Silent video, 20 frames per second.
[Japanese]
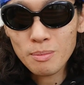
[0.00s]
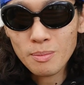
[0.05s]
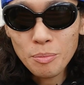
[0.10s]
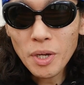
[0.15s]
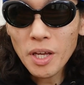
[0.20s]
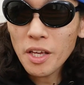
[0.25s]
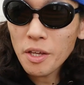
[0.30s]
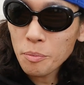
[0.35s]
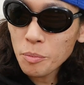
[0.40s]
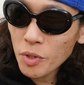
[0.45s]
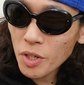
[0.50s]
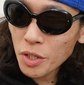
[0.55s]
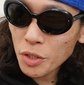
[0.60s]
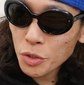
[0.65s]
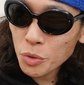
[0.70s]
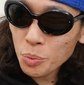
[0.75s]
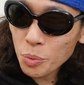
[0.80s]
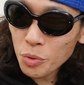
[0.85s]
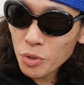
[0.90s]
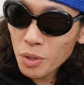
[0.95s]
まあ
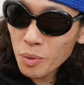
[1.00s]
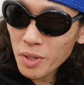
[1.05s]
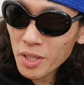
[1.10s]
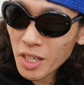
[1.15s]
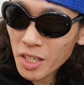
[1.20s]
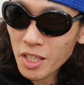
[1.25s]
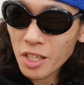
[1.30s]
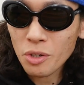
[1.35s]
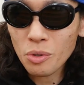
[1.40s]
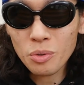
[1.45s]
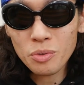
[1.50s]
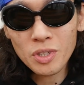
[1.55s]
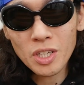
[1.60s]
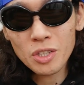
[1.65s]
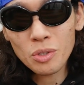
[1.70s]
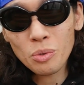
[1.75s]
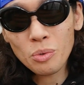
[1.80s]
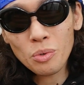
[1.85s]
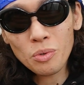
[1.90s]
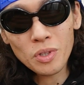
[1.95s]
MX4D は大体こん
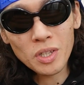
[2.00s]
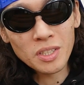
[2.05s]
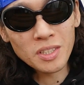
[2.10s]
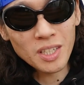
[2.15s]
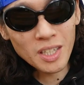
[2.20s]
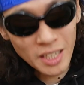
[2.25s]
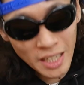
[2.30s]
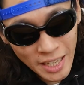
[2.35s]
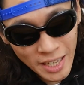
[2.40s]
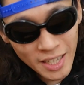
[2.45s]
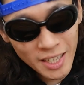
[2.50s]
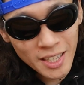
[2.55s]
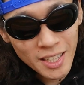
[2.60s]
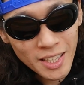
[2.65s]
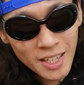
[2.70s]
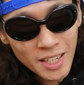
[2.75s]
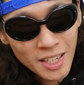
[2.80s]
なところですかね。